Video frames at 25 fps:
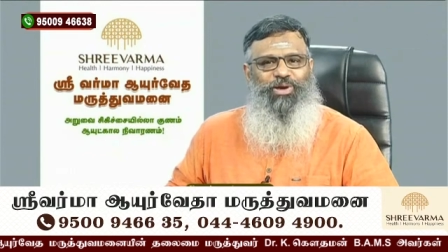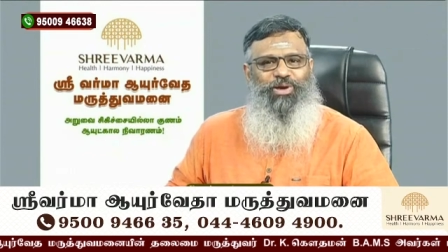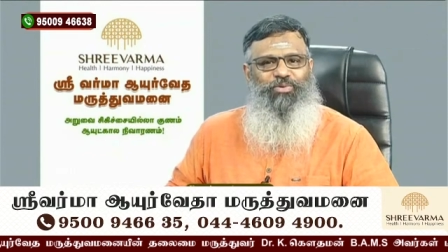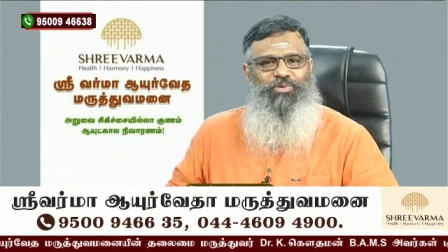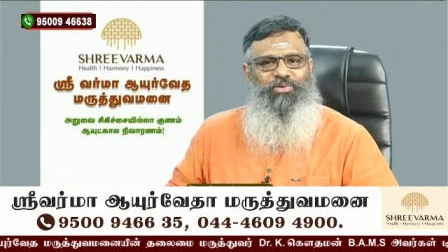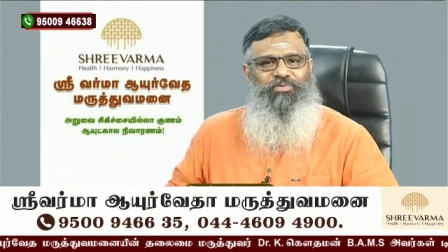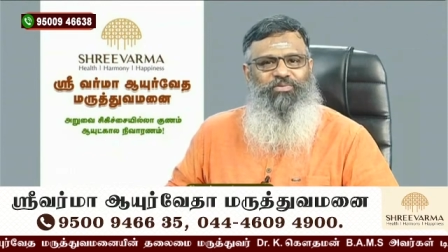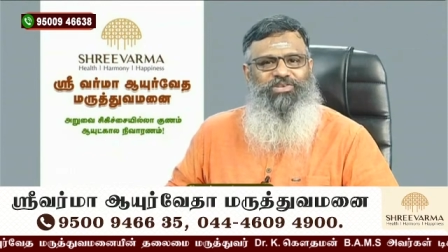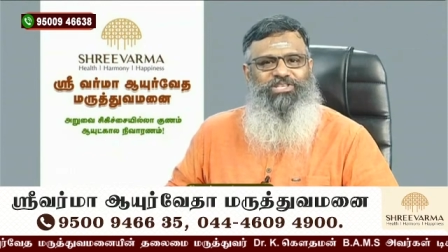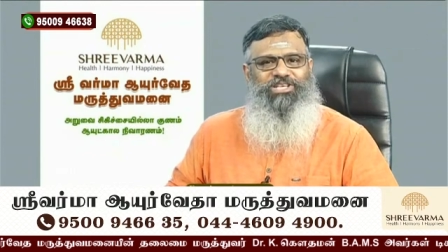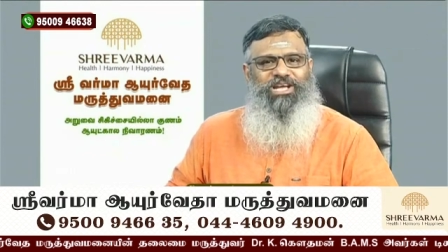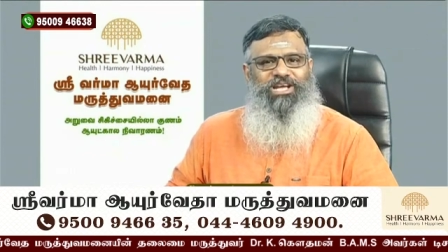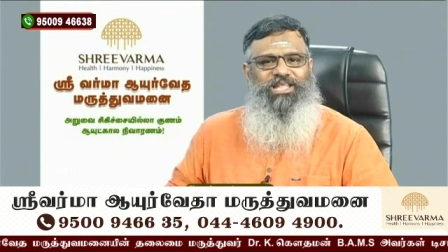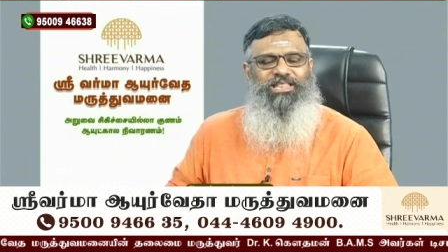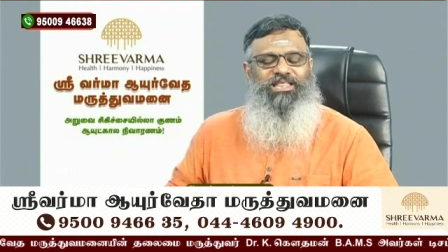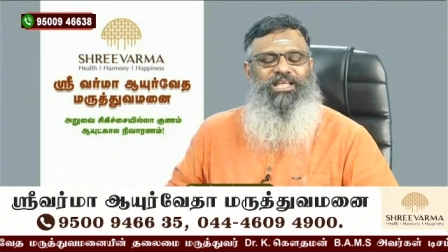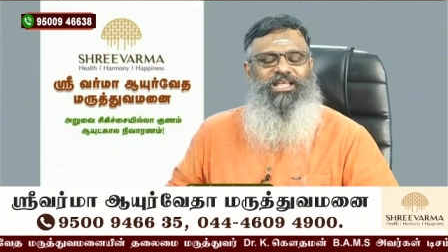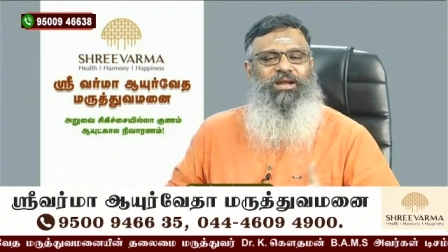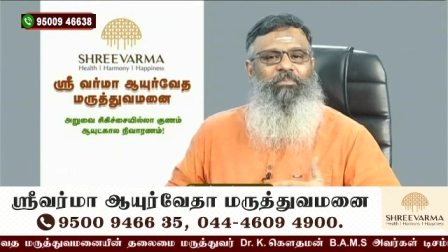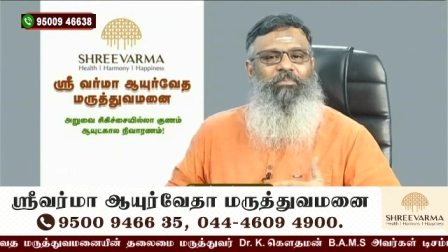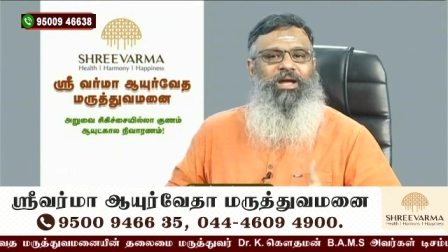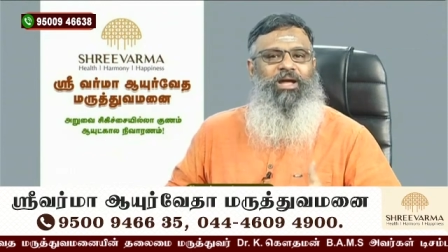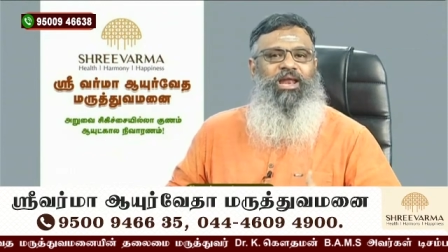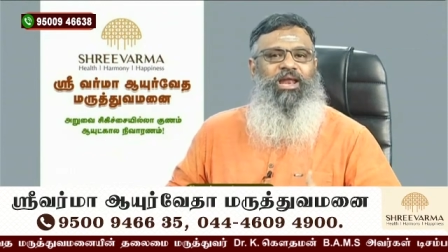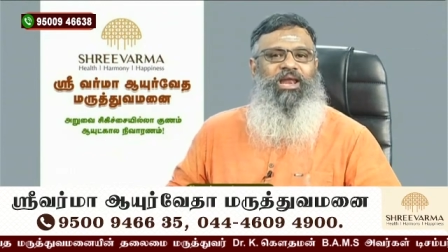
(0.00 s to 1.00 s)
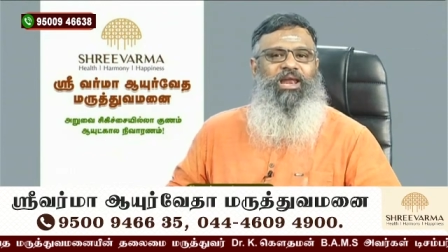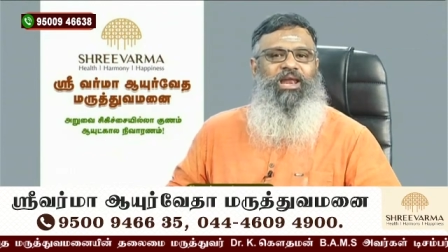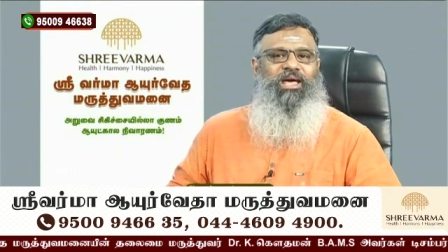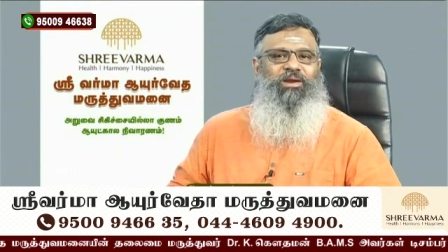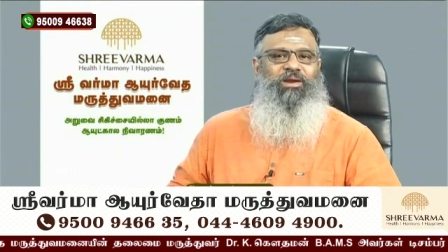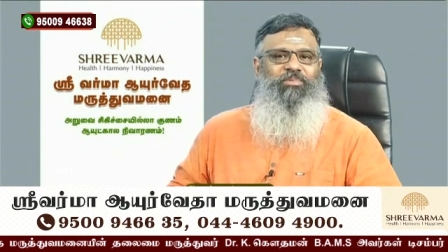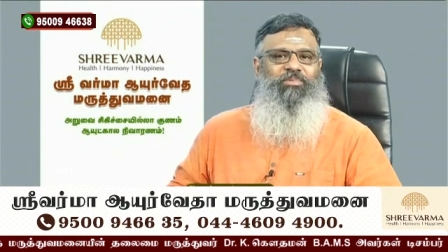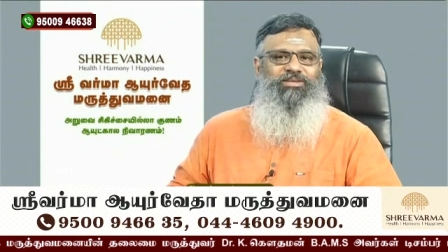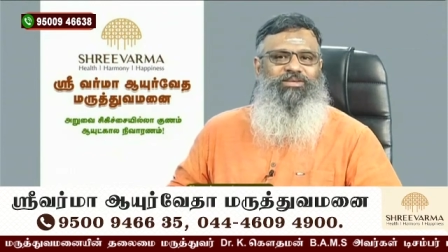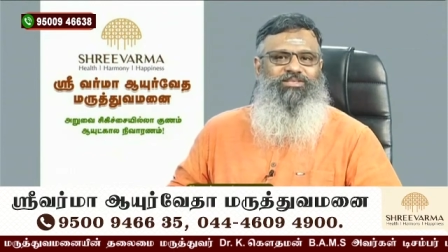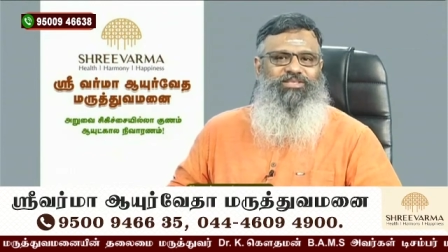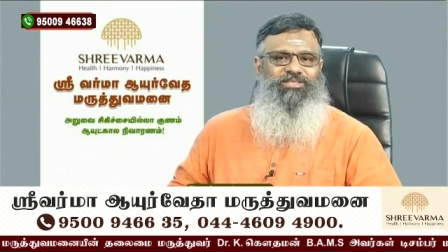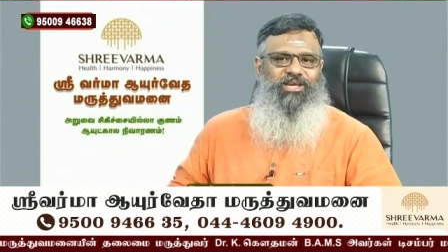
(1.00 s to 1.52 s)
ஒரு விஷயத்தை நம்ம
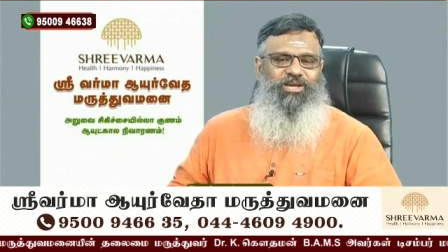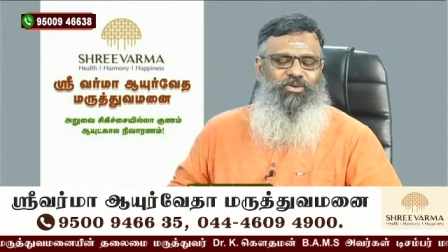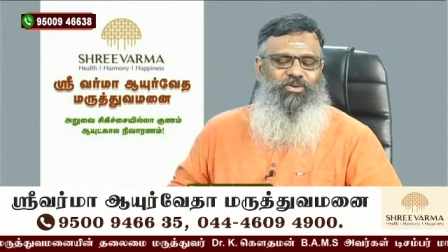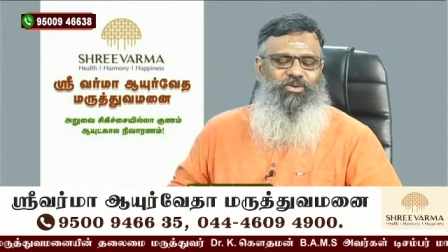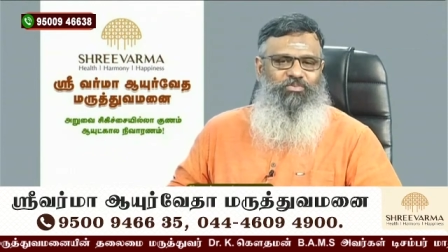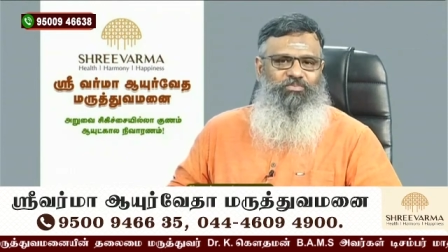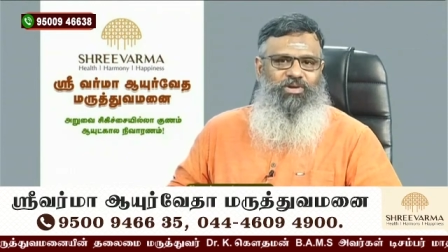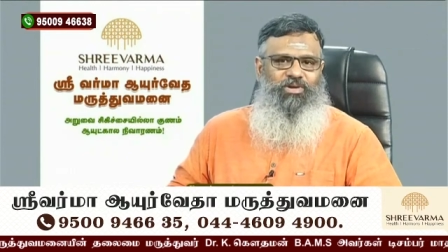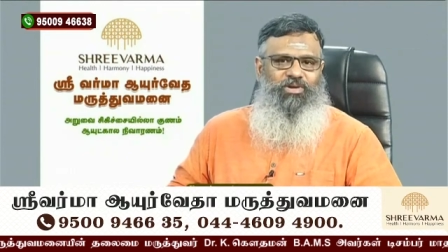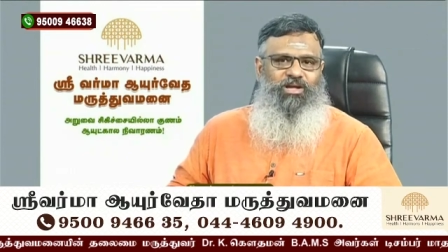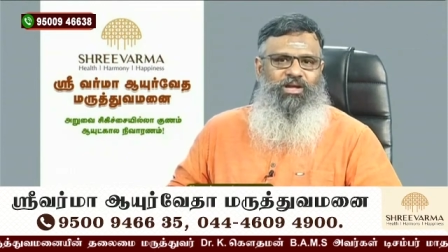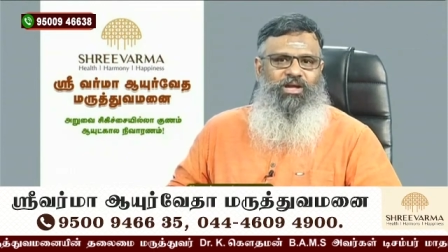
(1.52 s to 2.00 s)
எல்லாருமே செய்யணும்